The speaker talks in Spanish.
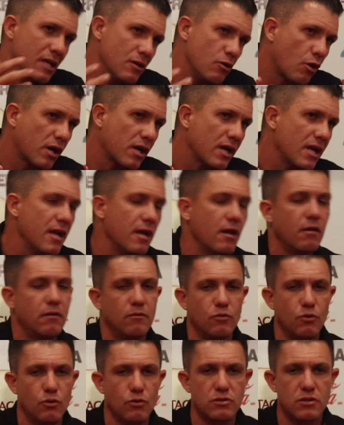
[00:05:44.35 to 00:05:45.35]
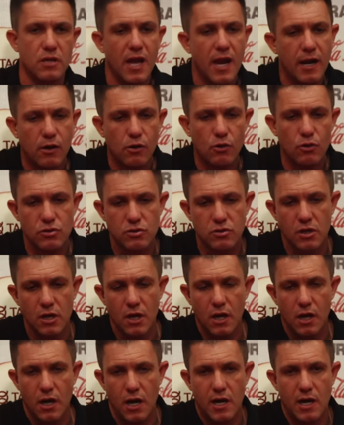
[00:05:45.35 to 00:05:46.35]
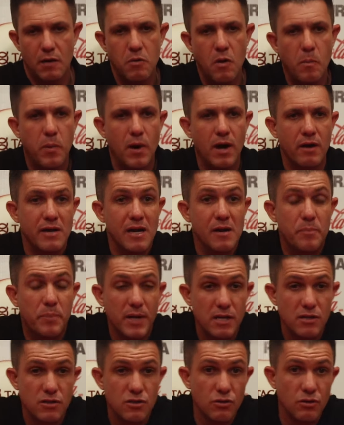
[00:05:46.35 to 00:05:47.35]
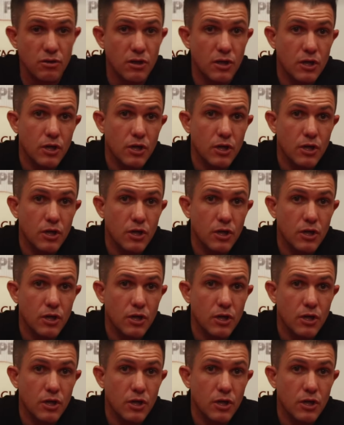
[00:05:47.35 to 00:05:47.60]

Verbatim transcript: los, errores, los erros, acabamos pagando el precio.